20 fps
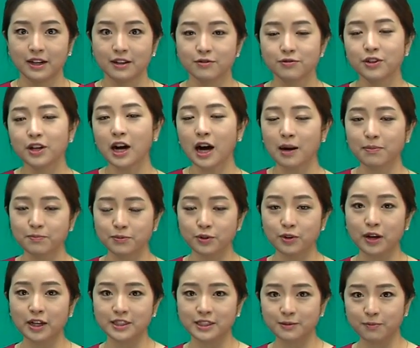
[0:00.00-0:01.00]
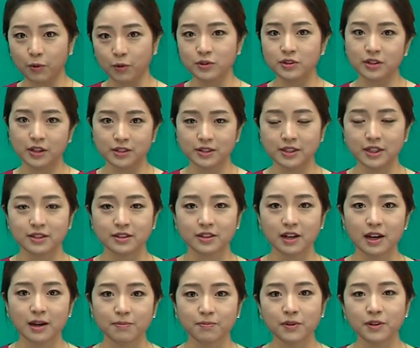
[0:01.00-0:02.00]
우리가 앞으로 같이 보는
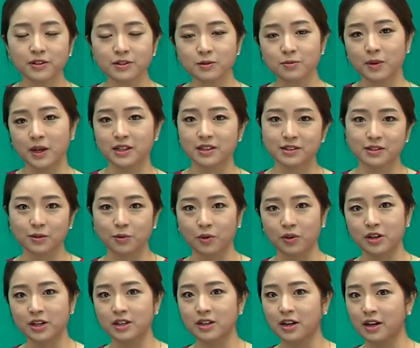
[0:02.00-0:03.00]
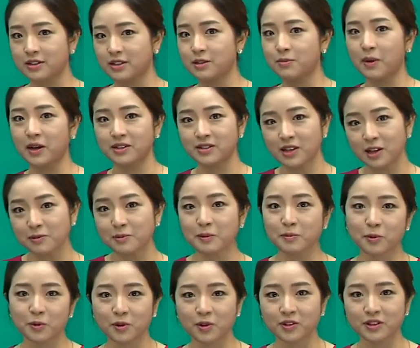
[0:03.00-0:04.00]
에세이들의 플러스 마이너스의 원리를 같이 많이
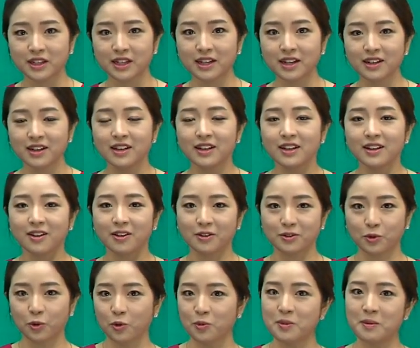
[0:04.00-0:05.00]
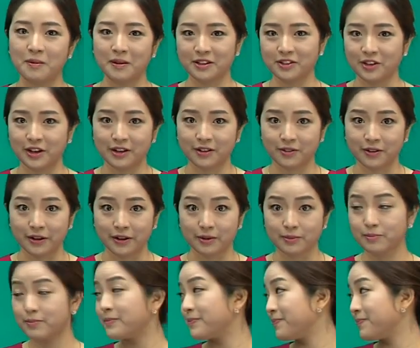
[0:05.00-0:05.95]
살펴볼 거니까 어, 도움이 많이 될 거예요.